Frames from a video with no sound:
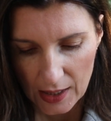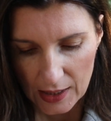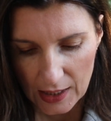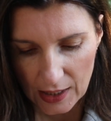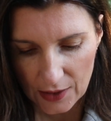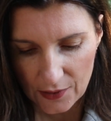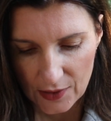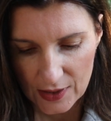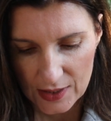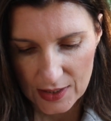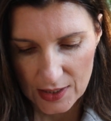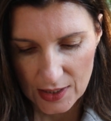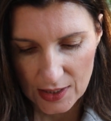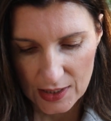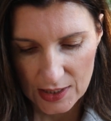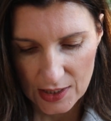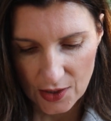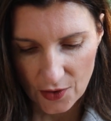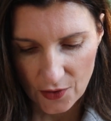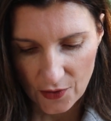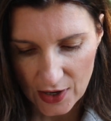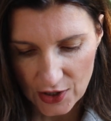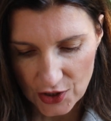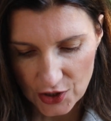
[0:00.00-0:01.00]
Tak więc
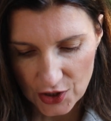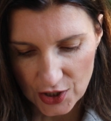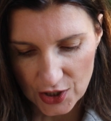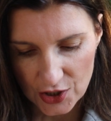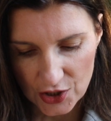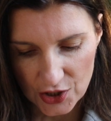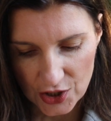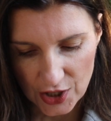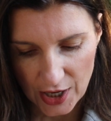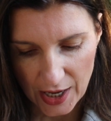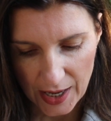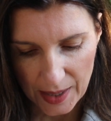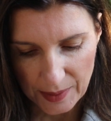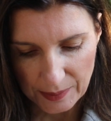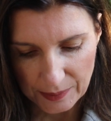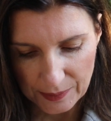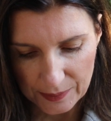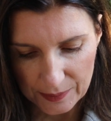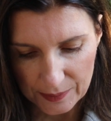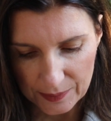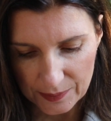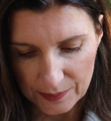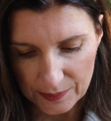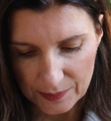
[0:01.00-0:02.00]
zauważcie, że
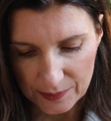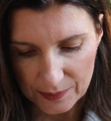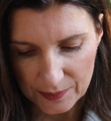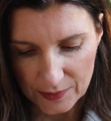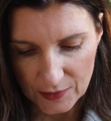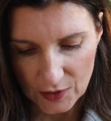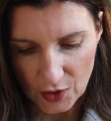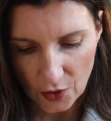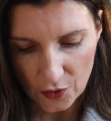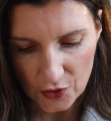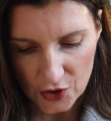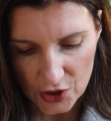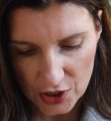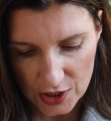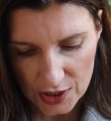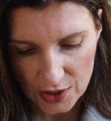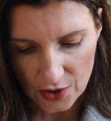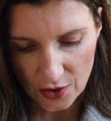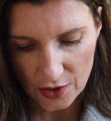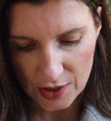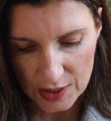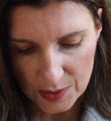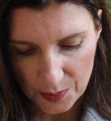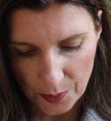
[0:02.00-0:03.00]
mm, to
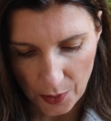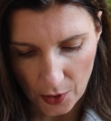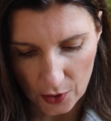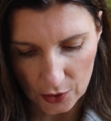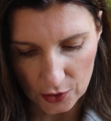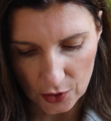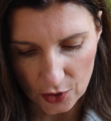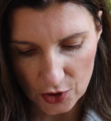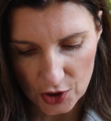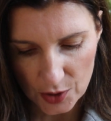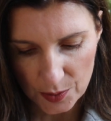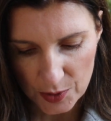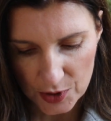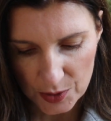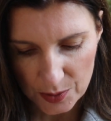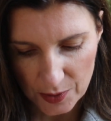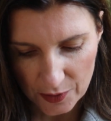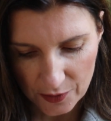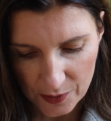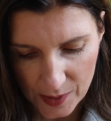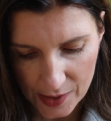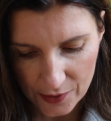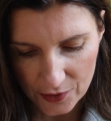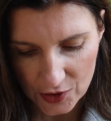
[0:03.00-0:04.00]
wszystko jest po to,
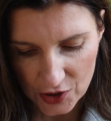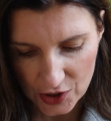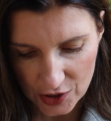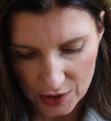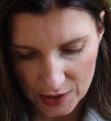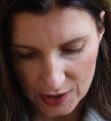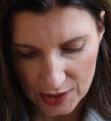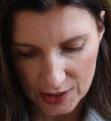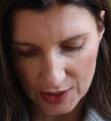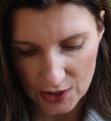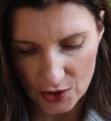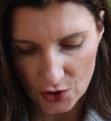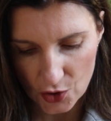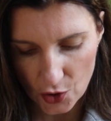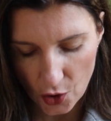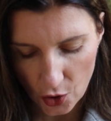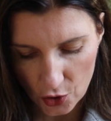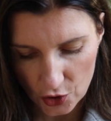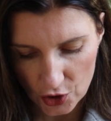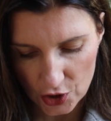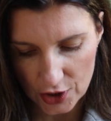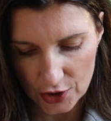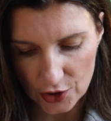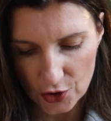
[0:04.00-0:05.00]
żebyśmy my wszyscy
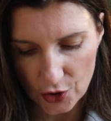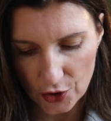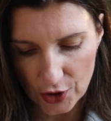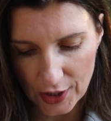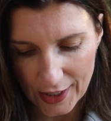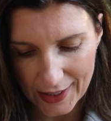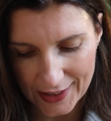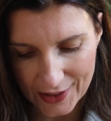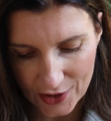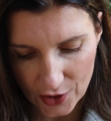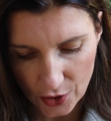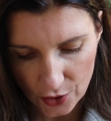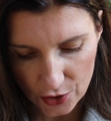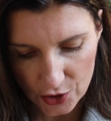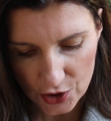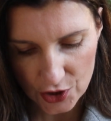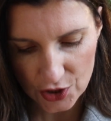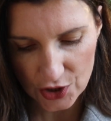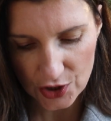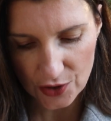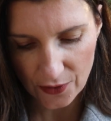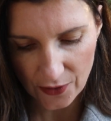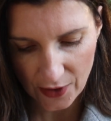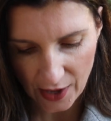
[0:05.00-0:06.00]
doszli do
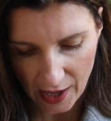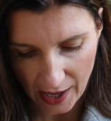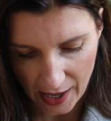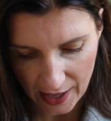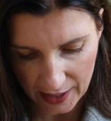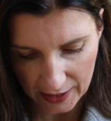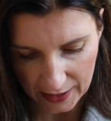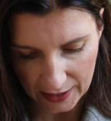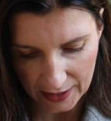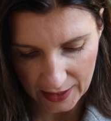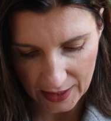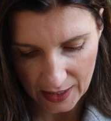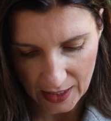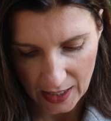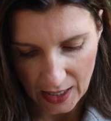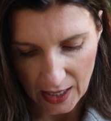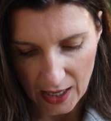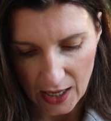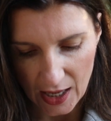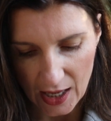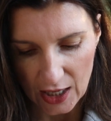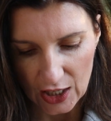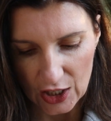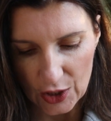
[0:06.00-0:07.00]
jedności wiary
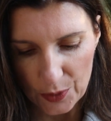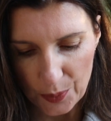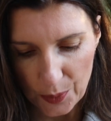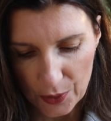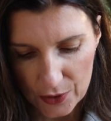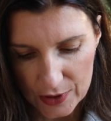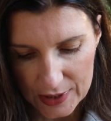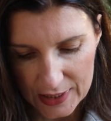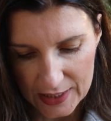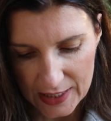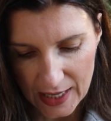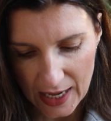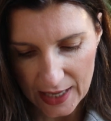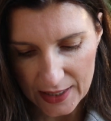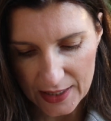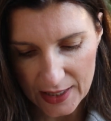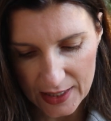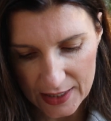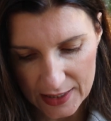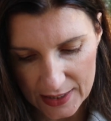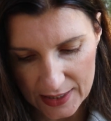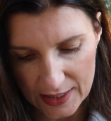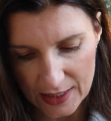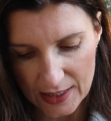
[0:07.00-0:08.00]
i
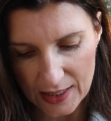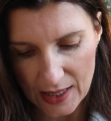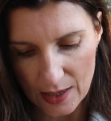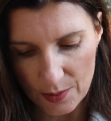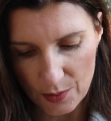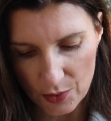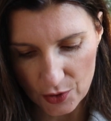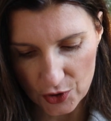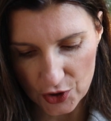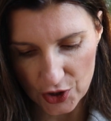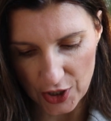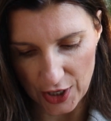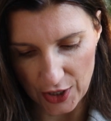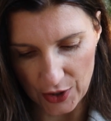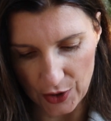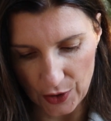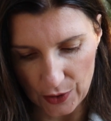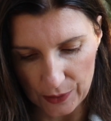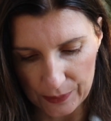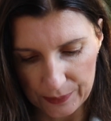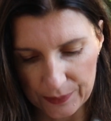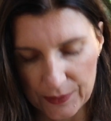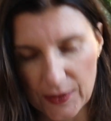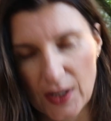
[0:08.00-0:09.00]
poznania Syna Bożego.
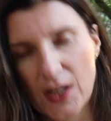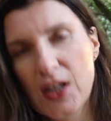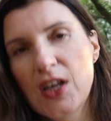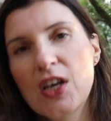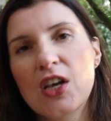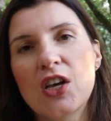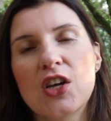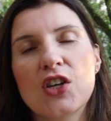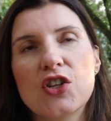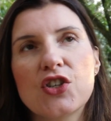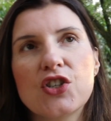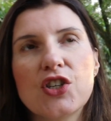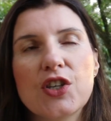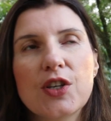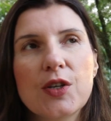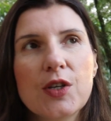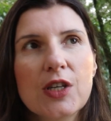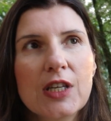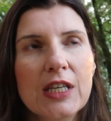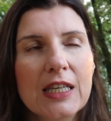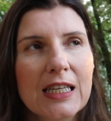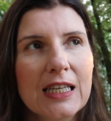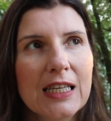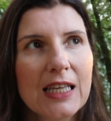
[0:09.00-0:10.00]

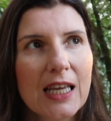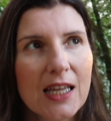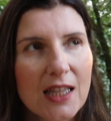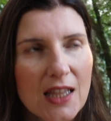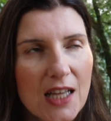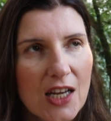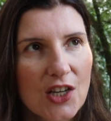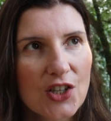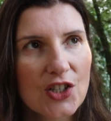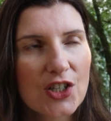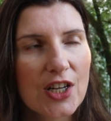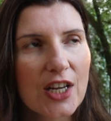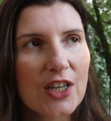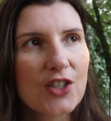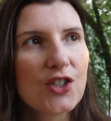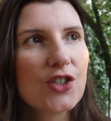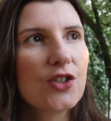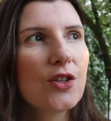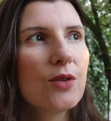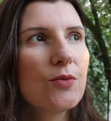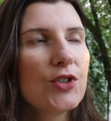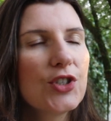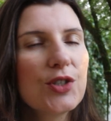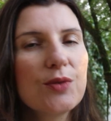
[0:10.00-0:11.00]
Czyli jedna rzecz
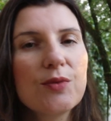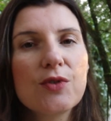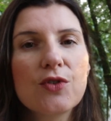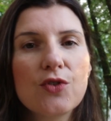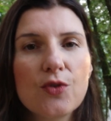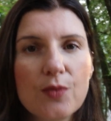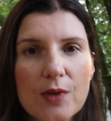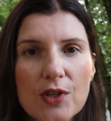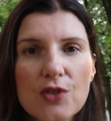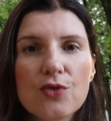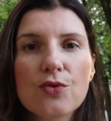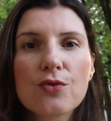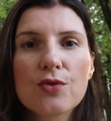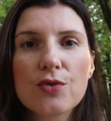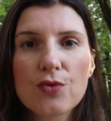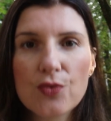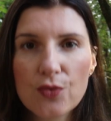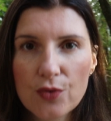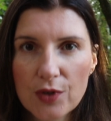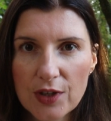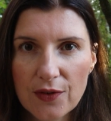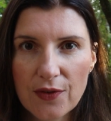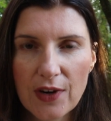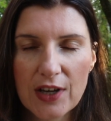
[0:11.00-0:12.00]
to musimy umieć
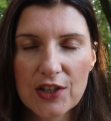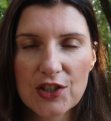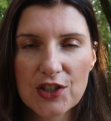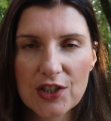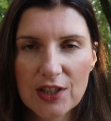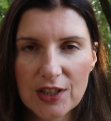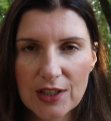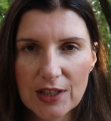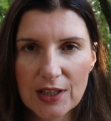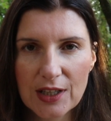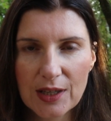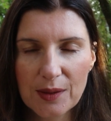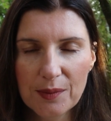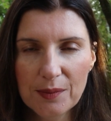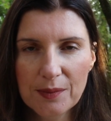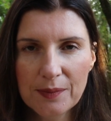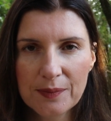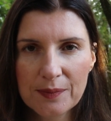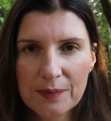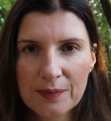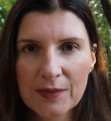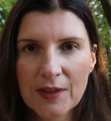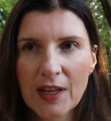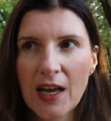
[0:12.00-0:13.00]
usługiwać innym,
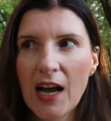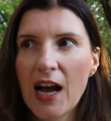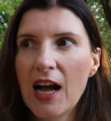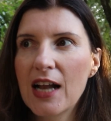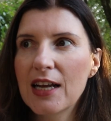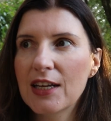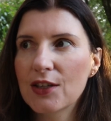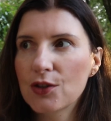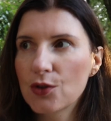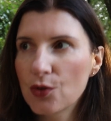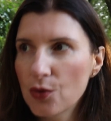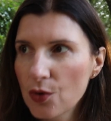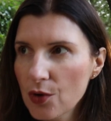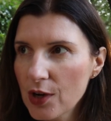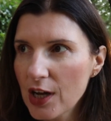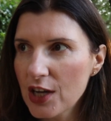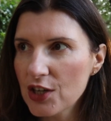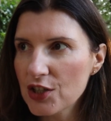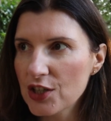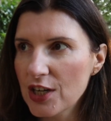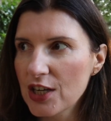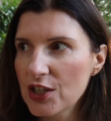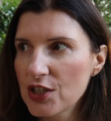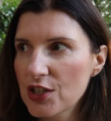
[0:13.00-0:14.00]
ale
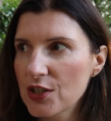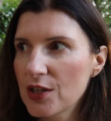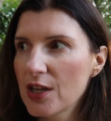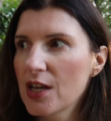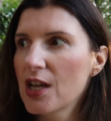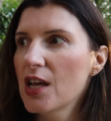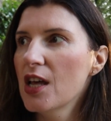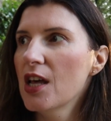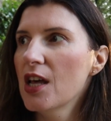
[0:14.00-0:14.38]
druga rzecz,